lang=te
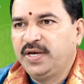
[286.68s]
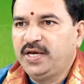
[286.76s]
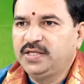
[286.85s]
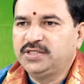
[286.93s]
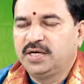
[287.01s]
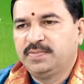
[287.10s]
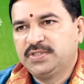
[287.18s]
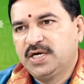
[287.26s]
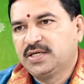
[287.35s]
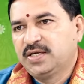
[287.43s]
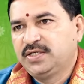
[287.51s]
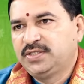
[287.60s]
మెయిన్
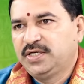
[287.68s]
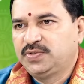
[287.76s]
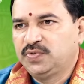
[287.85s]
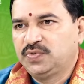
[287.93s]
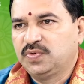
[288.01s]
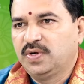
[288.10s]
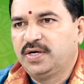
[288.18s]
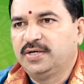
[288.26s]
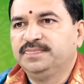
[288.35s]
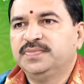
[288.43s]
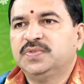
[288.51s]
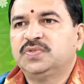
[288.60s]
జన్మజాతక రీత్యా చూసుకోవాలండి
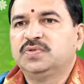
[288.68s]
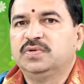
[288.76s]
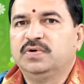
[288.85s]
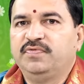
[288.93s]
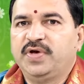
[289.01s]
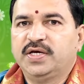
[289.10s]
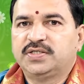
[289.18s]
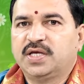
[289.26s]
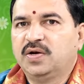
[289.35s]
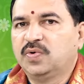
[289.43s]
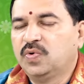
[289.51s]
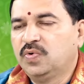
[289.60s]
సో వే
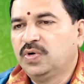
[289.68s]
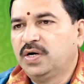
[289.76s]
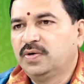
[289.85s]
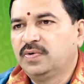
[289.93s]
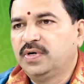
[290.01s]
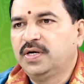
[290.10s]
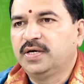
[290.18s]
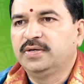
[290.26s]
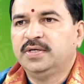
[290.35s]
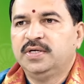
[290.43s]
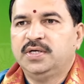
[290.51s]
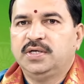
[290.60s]
స్థానంలో గురువు ఉన్నాడు అనుకోండి
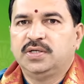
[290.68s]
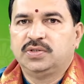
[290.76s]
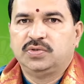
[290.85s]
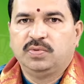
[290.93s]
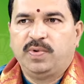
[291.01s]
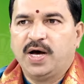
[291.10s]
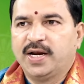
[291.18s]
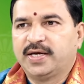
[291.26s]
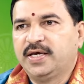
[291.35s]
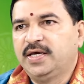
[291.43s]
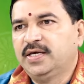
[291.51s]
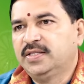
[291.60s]

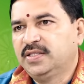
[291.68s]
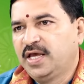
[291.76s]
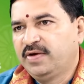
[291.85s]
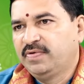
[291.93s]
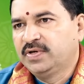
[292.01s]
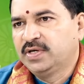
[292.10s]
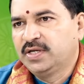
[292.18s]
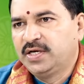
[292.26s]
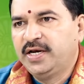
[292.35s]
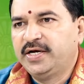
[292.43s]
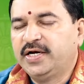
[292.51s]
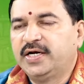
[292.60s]
శుభాలకి దైవ
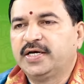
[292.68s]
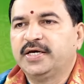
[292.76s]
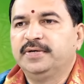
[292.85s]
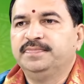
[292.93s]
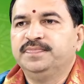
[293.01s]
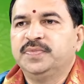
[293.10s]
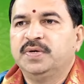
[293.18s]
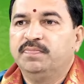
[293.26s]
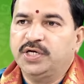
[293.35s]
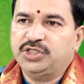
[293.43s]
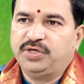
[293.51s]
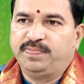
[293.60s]
రిలేటెడ్కి
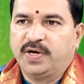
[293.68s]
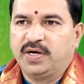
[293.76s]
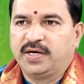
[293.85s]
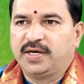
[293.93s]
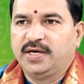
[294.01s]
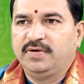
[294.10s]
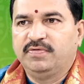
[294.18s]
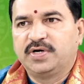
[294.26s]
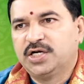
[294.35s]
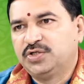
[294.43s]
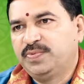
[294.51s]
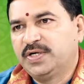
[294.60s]
మంచి పనులకి
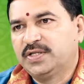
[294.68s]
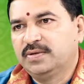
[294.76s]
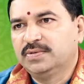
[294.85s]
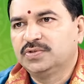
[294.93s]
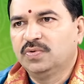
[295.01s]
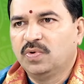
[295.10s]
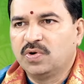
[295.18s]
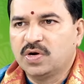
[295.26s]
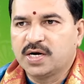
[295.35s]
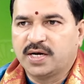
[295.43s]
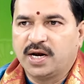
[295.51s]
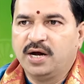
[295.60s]
ఖర్చు పెడతాడు సో
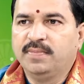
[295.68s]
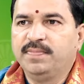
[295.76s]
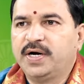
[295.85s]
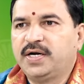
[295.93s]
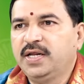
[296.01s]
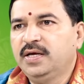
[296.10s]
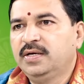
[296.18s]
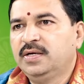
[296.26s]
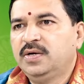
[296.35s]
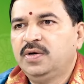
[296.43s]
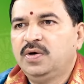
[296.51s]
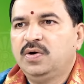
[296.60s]
ఒక్కొక్క గ్రహం బట్టి
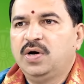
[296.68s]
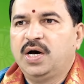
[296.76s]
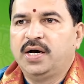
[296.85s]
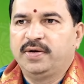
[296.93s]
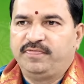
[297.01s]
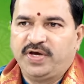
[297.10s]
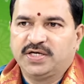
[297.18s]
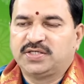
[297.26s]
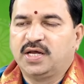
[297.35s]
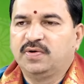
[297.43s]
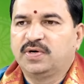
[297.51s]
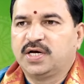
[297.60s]
వ్యయ
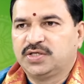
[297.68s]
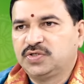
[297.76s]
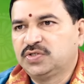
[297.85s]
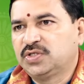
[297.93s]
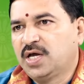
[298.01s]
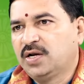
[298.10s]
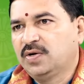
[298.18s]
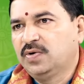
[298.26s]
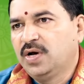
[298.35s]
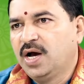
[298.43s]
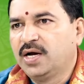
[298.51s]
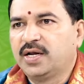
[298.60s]
స్థానం ఖర్చు స్థానంలో
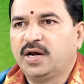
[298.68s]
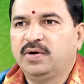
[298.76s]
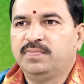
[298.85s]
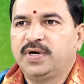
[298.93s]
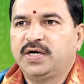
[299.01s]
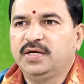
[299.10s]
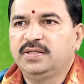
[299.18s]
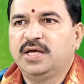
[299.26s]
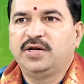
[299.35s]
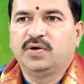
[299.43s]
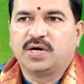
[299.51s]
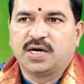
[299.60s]
ఆ గ్రహం బట్టి
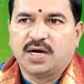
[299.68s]
దాని యొక్క